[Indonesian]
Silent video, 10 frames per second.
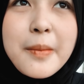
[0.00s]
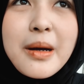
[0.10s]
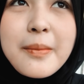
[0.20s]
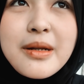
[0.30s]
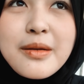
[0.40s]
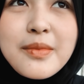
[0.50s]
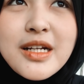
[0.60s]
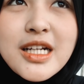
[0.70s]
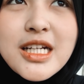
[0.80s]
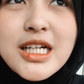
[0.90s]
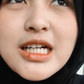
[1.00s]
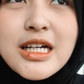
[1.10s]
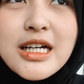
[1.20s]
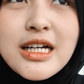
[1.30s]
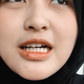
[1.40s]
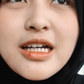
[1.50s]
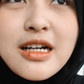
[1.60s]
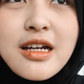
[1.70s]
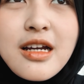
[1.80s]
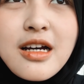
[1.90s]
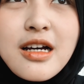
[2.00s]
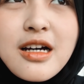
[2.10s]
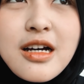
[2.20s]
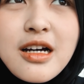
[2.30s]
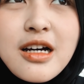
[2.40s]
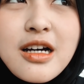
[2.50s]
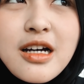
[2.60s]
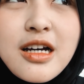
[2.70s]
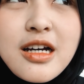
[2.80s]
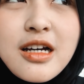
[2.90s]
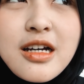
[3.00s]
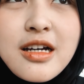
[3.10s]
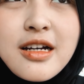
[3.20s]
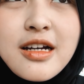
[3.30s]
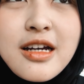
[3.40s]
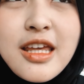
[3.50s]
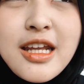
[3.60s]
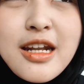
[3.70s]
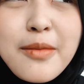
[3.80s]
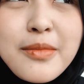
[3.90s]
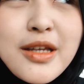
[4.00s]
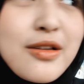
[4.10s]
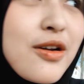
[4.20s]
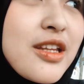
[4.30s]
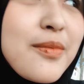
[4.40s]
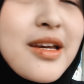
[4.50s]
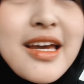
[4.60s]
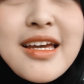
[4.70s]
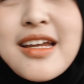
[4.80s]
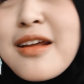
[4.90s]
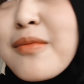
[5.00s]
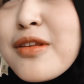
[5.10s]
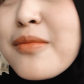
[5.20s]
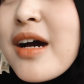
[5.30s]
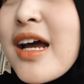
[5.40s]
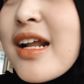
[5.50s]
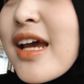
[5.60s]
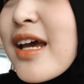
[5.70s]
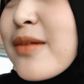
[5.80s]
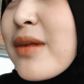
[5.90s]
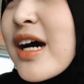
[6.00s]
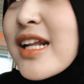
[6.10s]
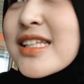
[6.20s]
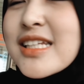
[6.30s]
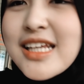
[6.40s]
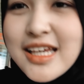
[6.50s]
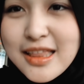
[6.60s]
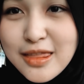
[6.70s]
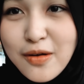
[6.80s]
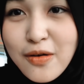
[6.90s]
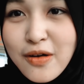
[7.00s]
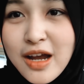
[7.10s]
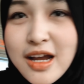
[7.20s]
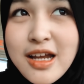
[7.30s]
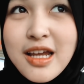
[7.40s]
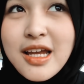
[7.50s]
memang bener-bener uh, eh, ngidam gitu loh tapi kayak ngidam itu makanannya kayak makan sedikit doang